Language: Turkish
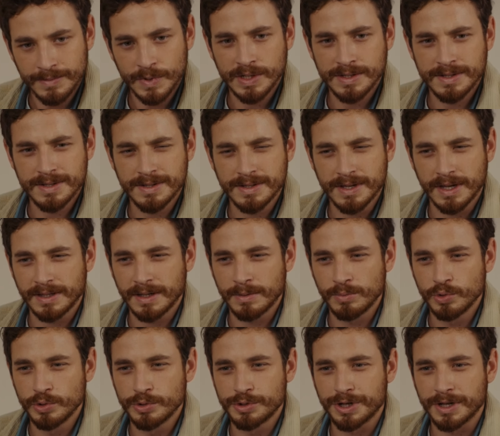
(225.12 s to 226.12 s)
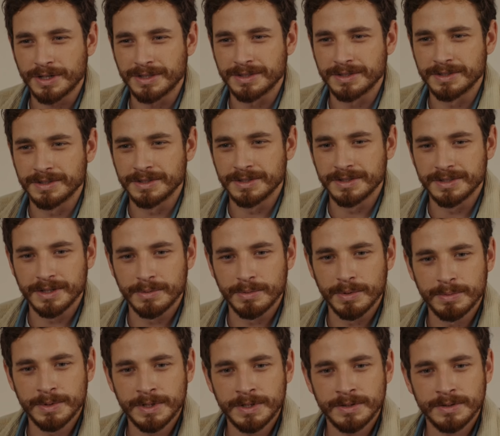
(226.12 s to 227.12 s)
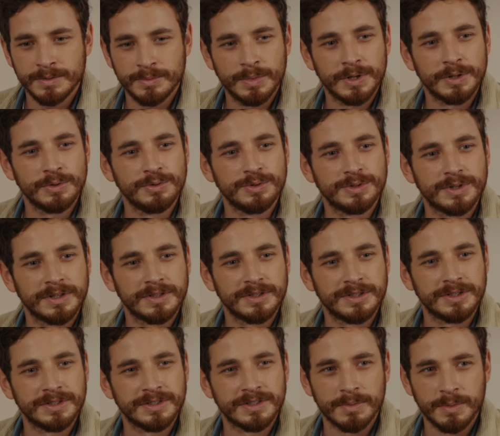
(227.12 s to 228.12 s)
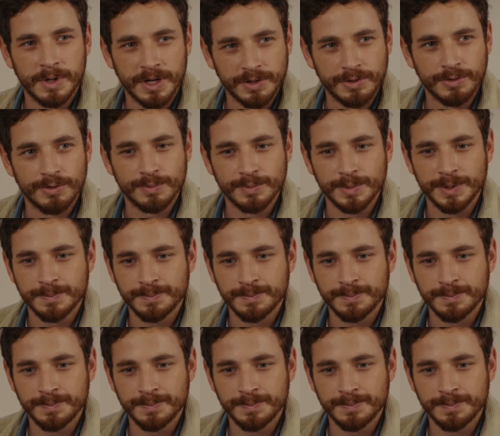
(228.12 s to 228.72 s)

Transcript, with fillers: Siz zaten bulacaksınızdır sebebini. Ben o yüzden işinize mani olmayayım.